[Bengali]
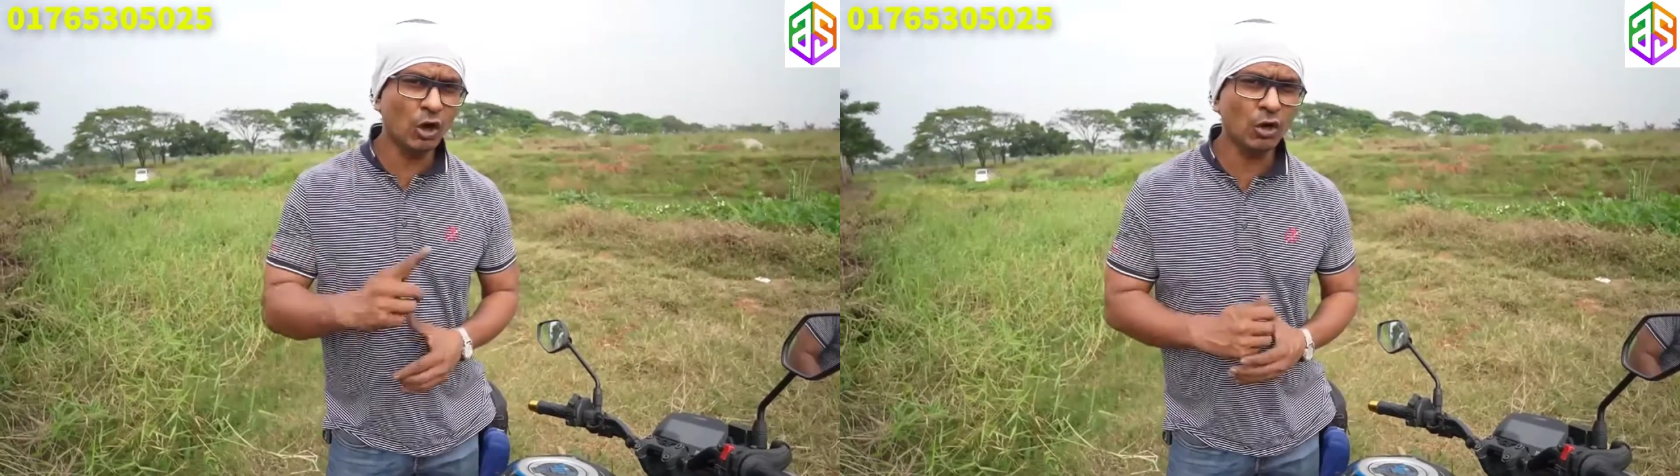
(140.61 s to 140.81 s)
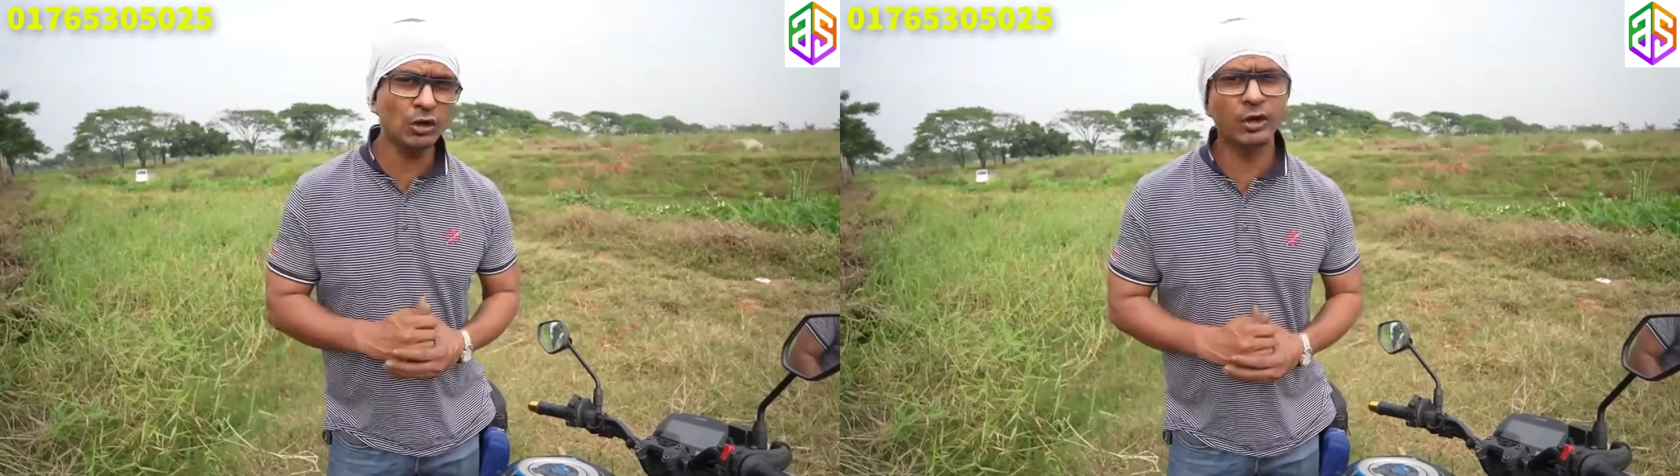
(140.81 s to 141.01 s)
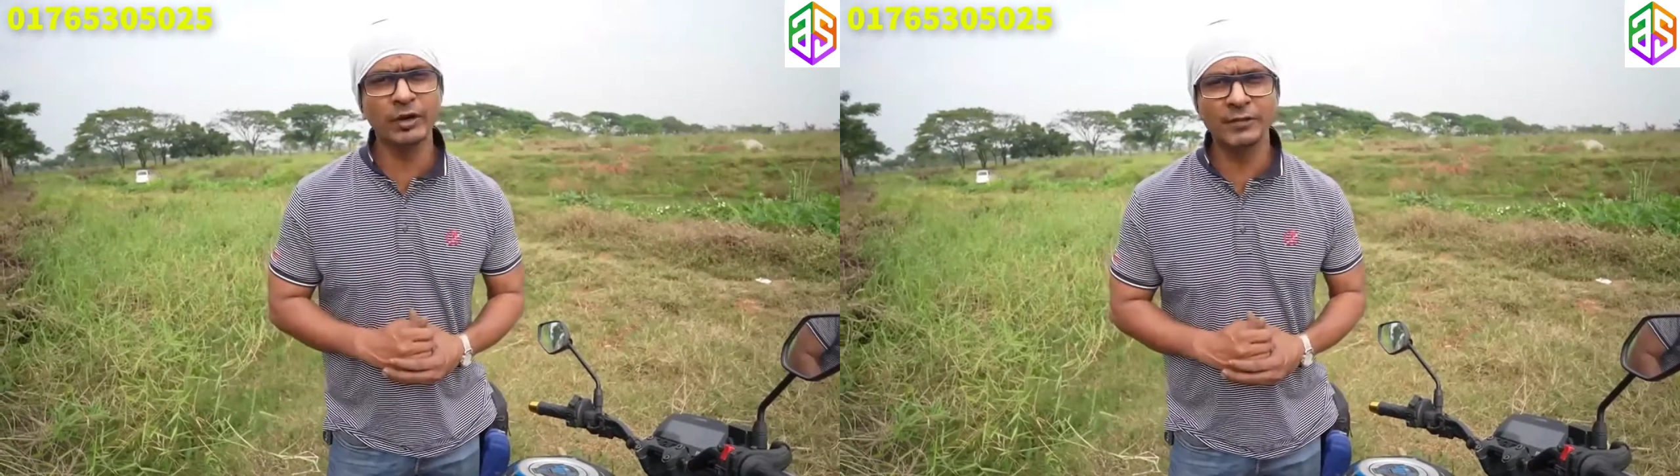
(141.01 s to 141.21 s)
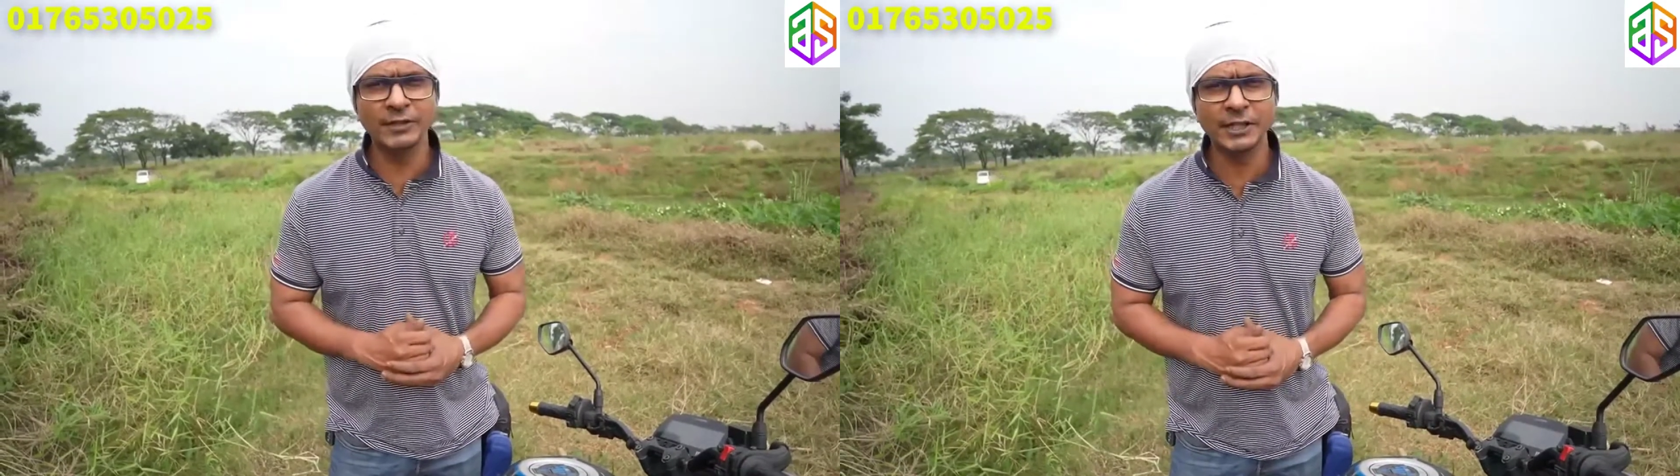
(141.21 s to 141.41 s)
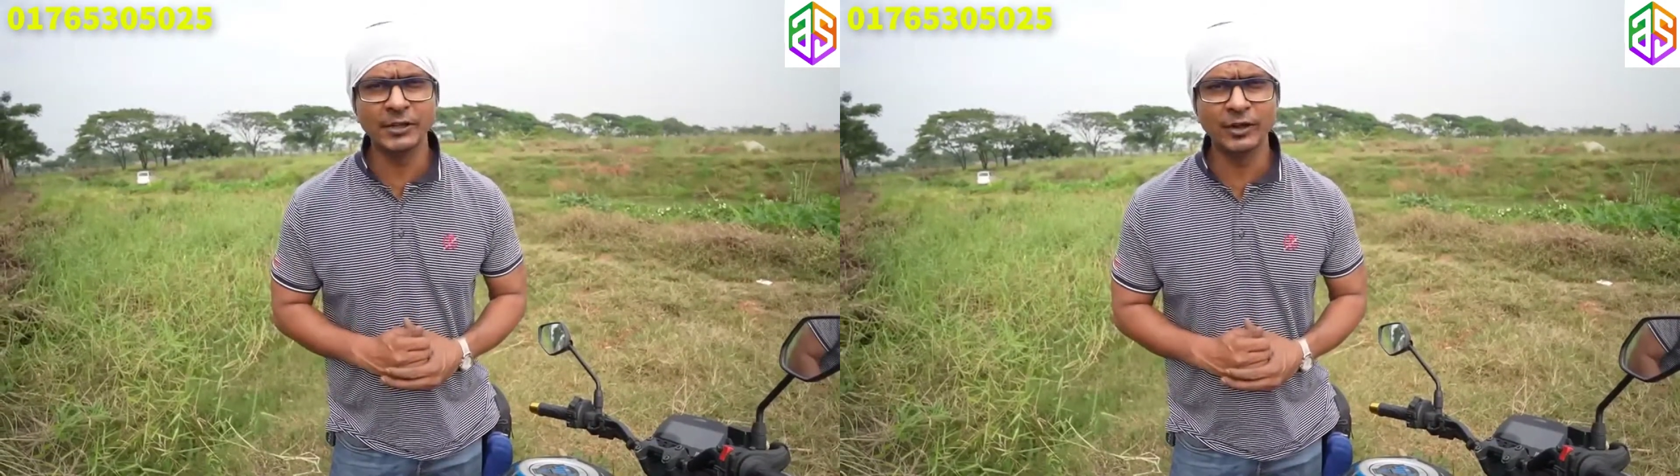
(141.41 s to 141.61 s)
সকল
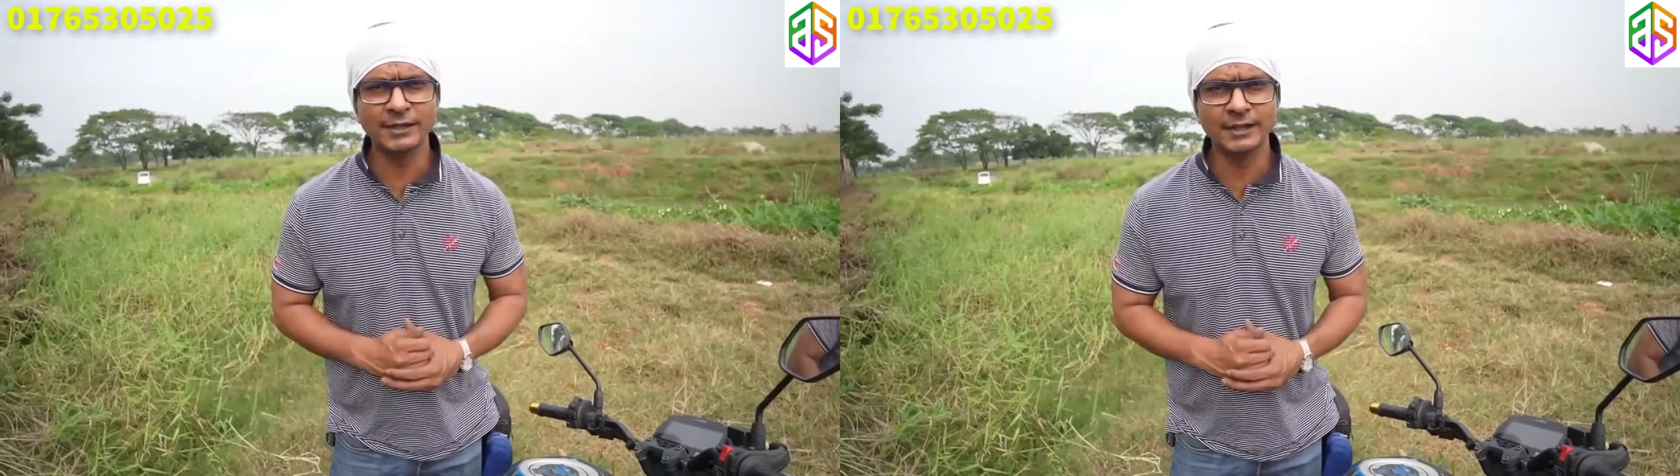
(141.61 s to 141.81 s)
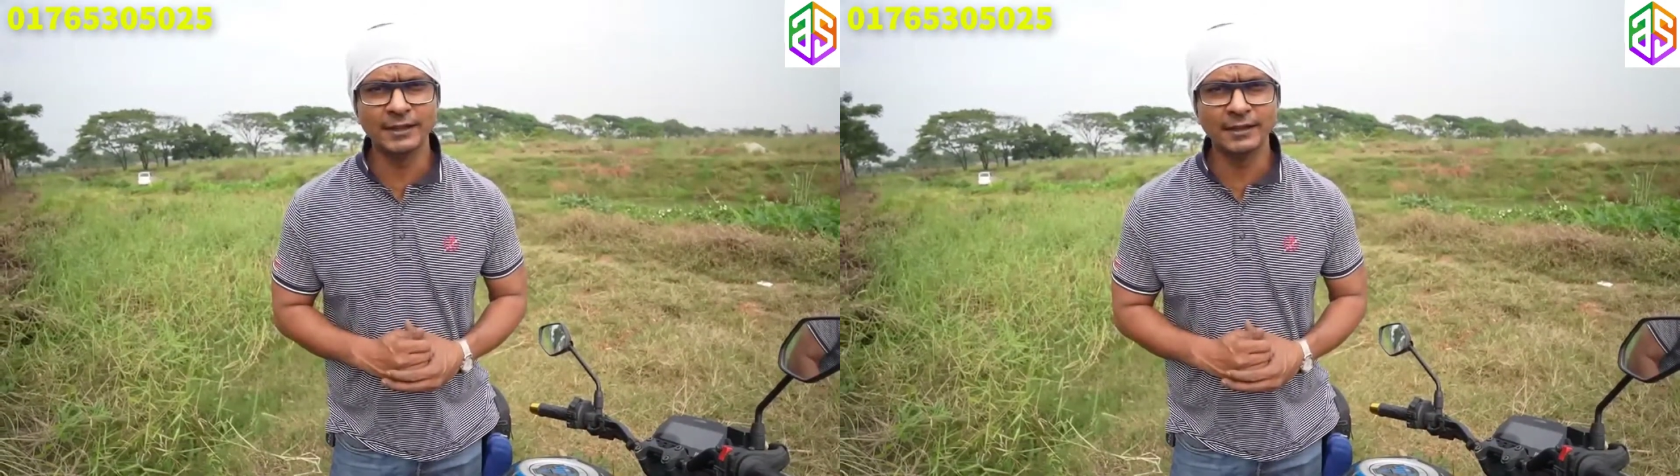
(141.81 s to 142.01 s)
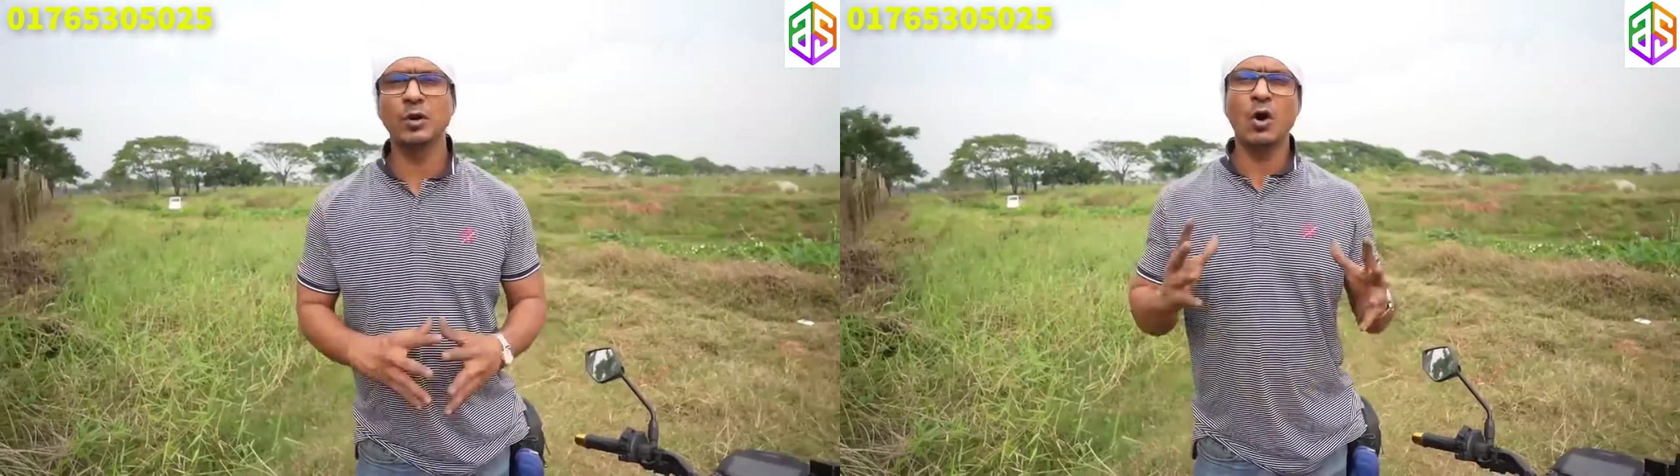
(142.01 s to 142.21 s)
ধরনের ফিচারই রয়েছে